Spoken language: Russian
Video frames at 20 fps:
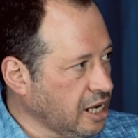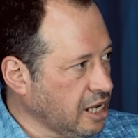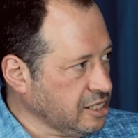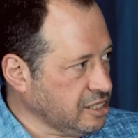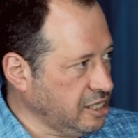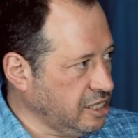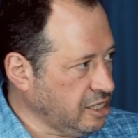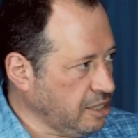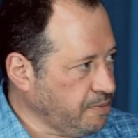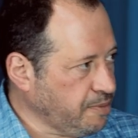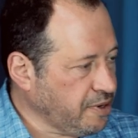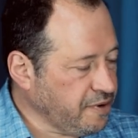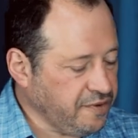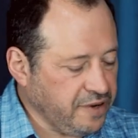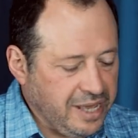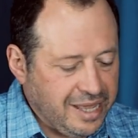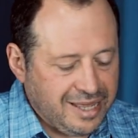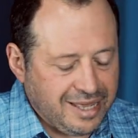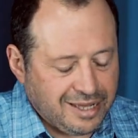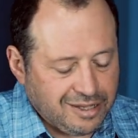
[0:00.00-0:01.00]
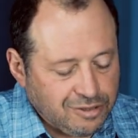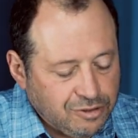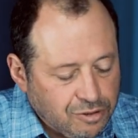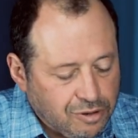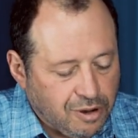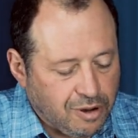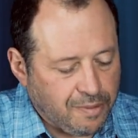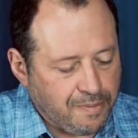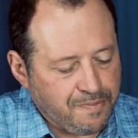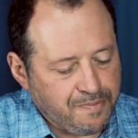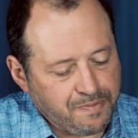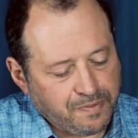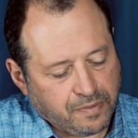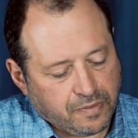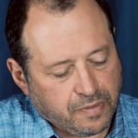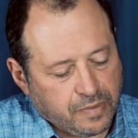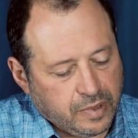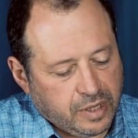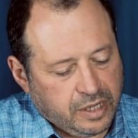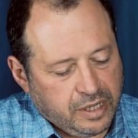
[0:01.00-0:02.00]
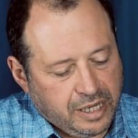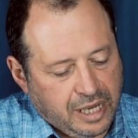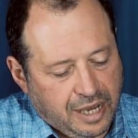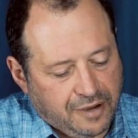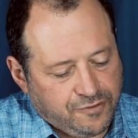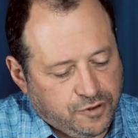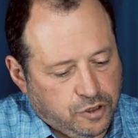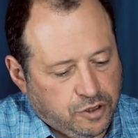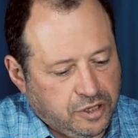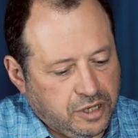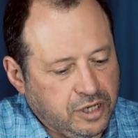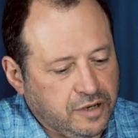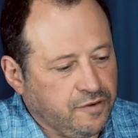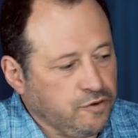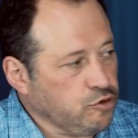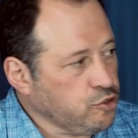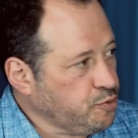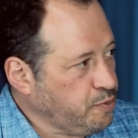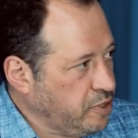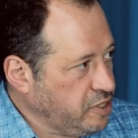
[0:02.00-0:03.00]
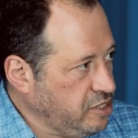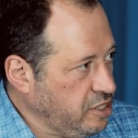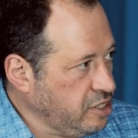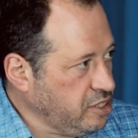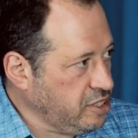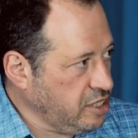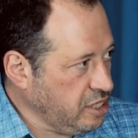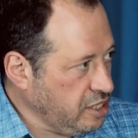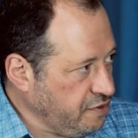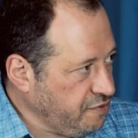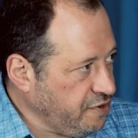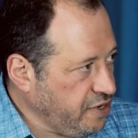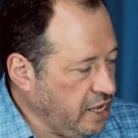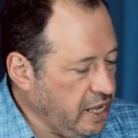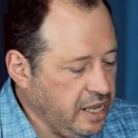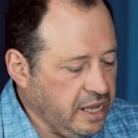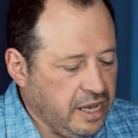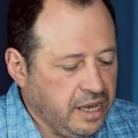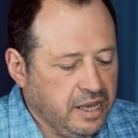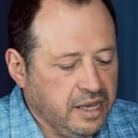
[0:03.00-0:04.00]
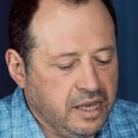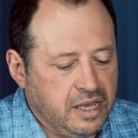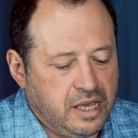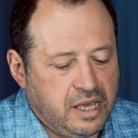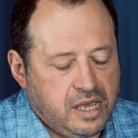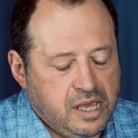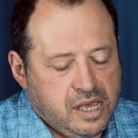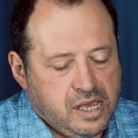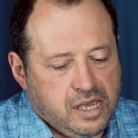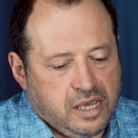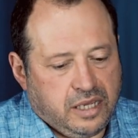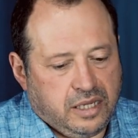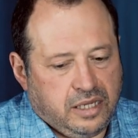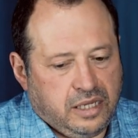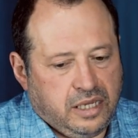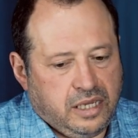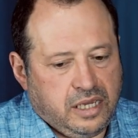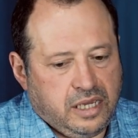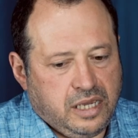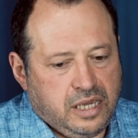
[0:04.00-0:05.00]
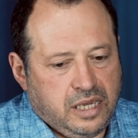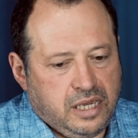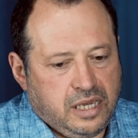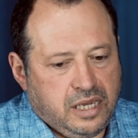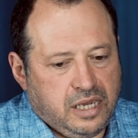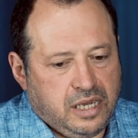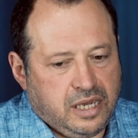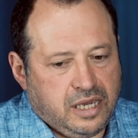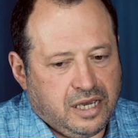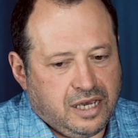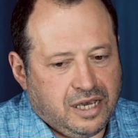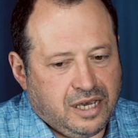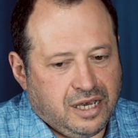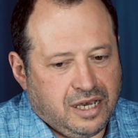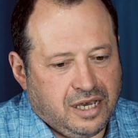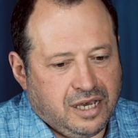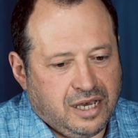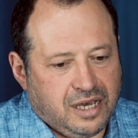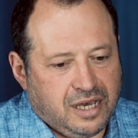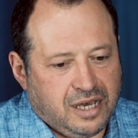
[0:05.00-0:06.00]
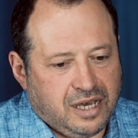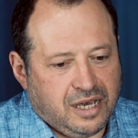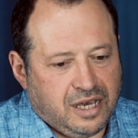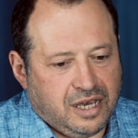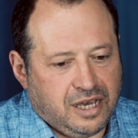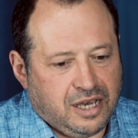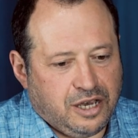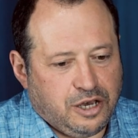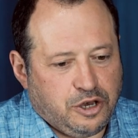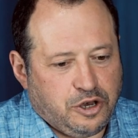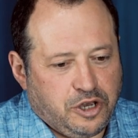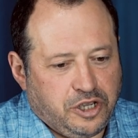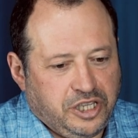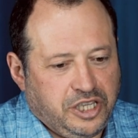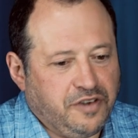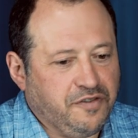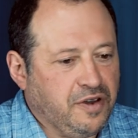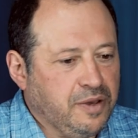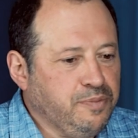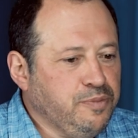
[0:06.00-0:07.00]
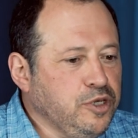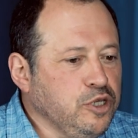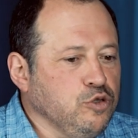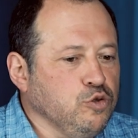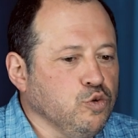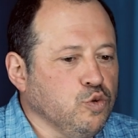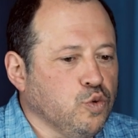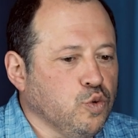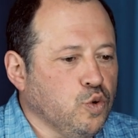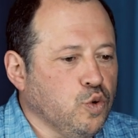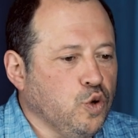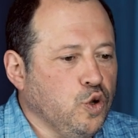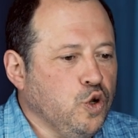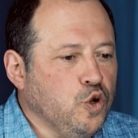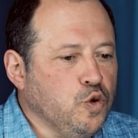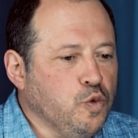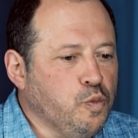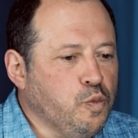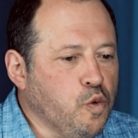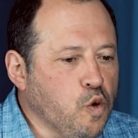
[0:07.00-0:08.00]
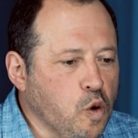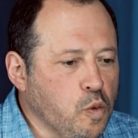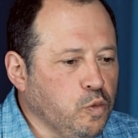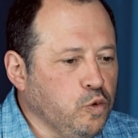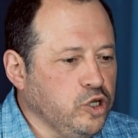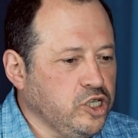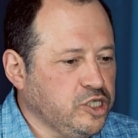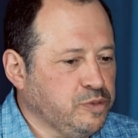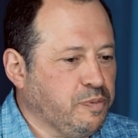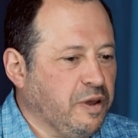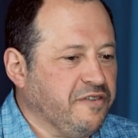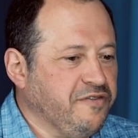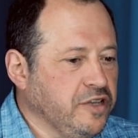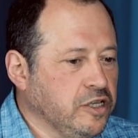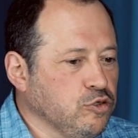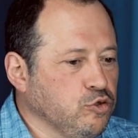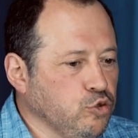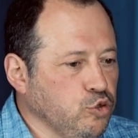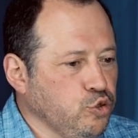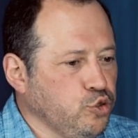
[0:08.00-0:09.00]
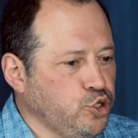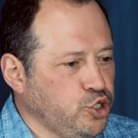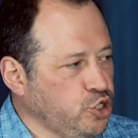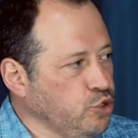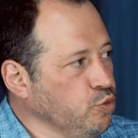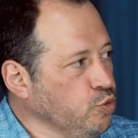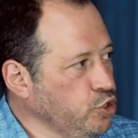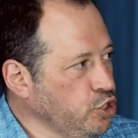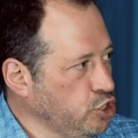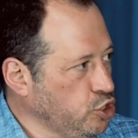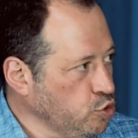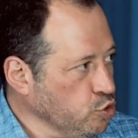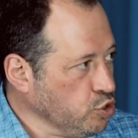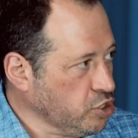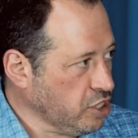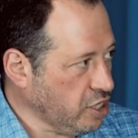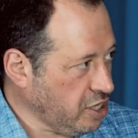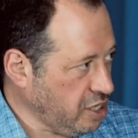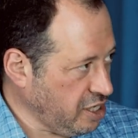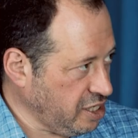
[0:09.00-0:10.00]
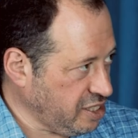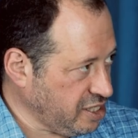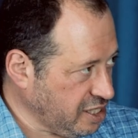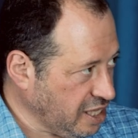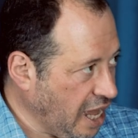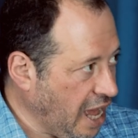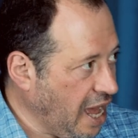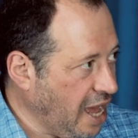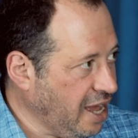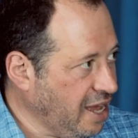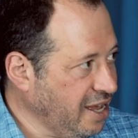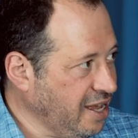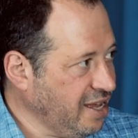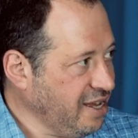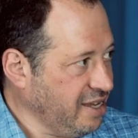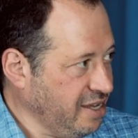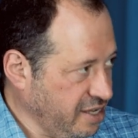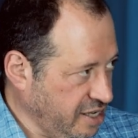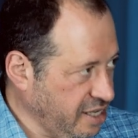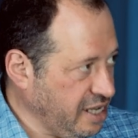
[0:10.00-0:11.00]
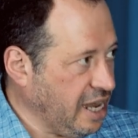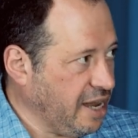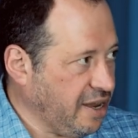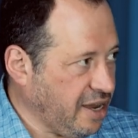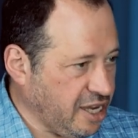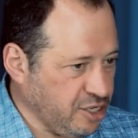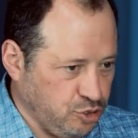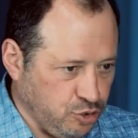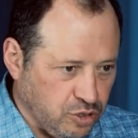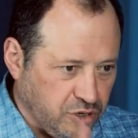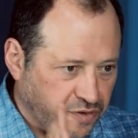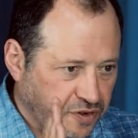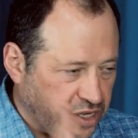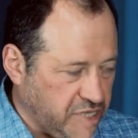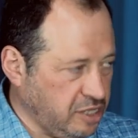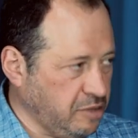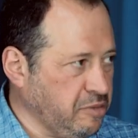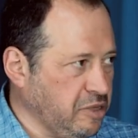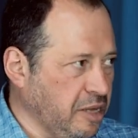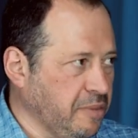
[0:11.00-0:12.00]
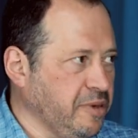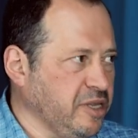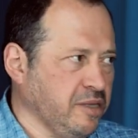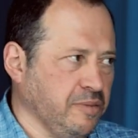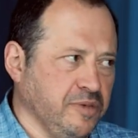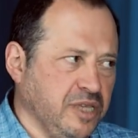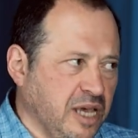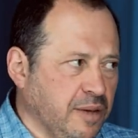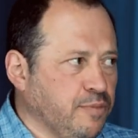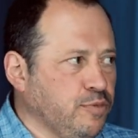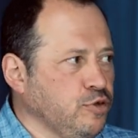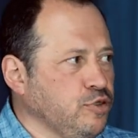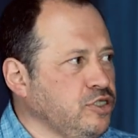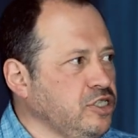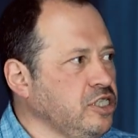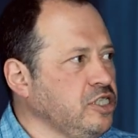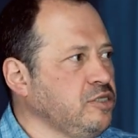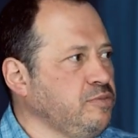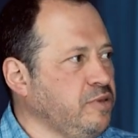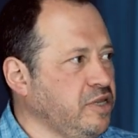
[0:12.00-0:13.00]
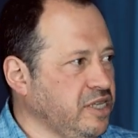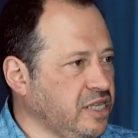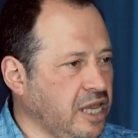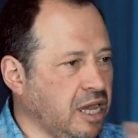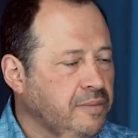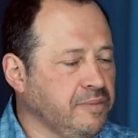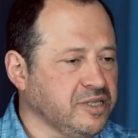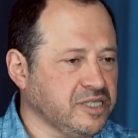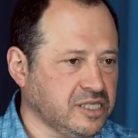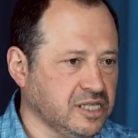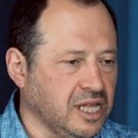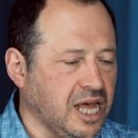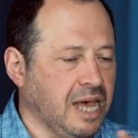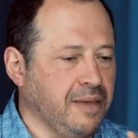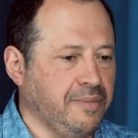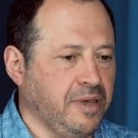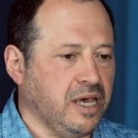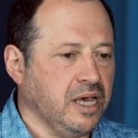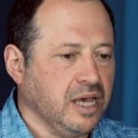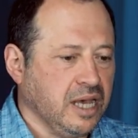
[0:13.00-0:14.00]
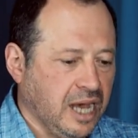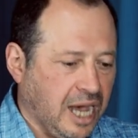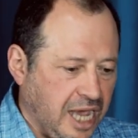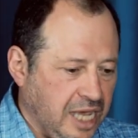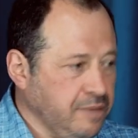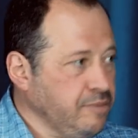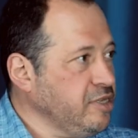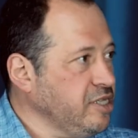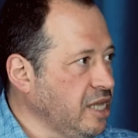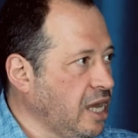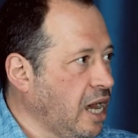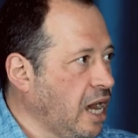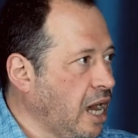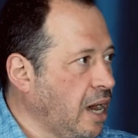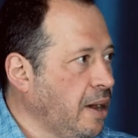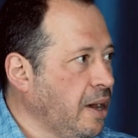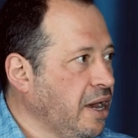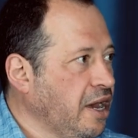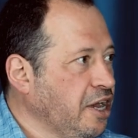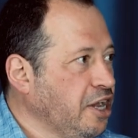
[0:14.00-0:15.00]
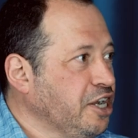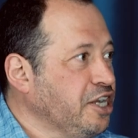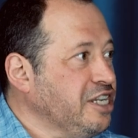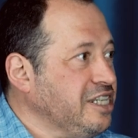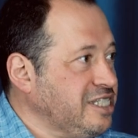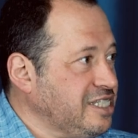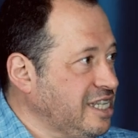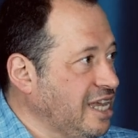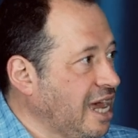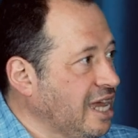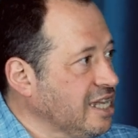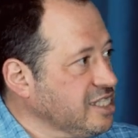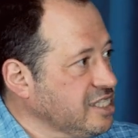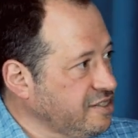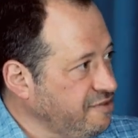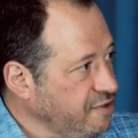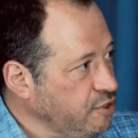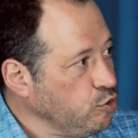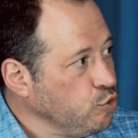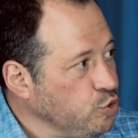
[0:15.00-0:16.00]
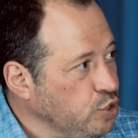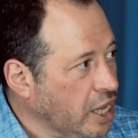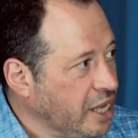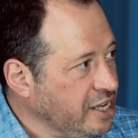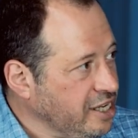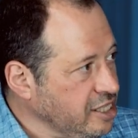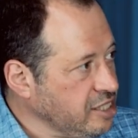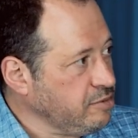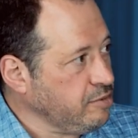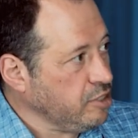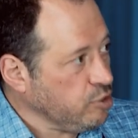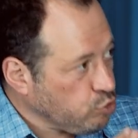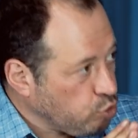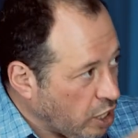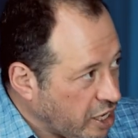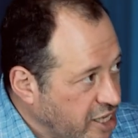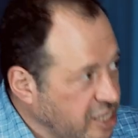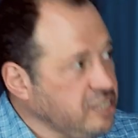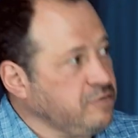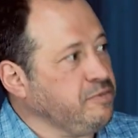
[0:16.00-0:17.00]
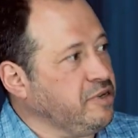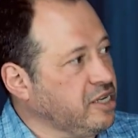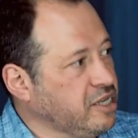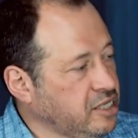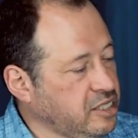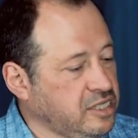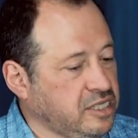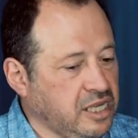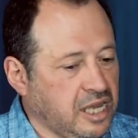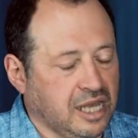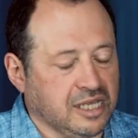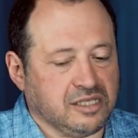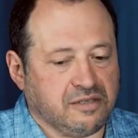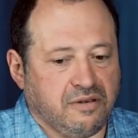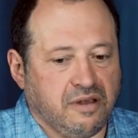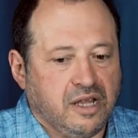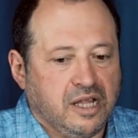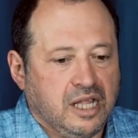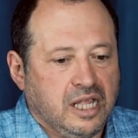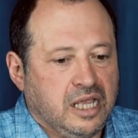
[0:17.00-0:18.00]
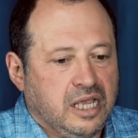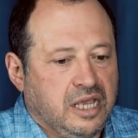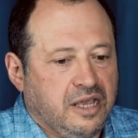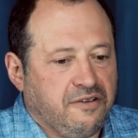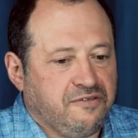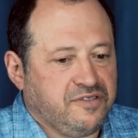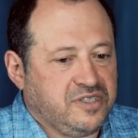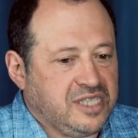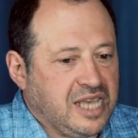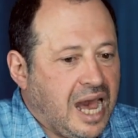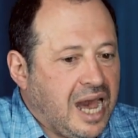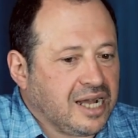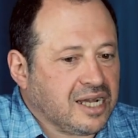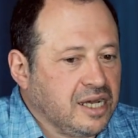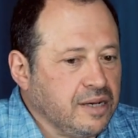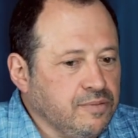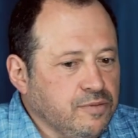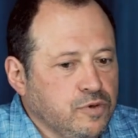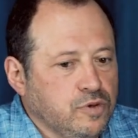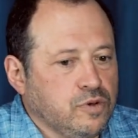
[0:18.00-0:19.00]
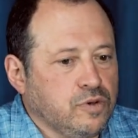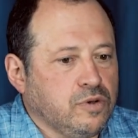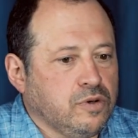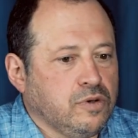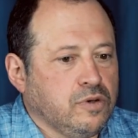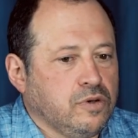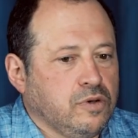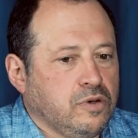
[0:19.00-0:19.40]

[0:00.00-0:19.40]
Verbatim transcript: разные направления, но я все-таки говорю с позиции еврея, и э, не в обиду любому исповедующему Иисуса Христа, я хочу говорить именно об этом, не о буддизме, не об исламе, а именно о христианстве, иудаизме, иудаизме, христианстве. Всякому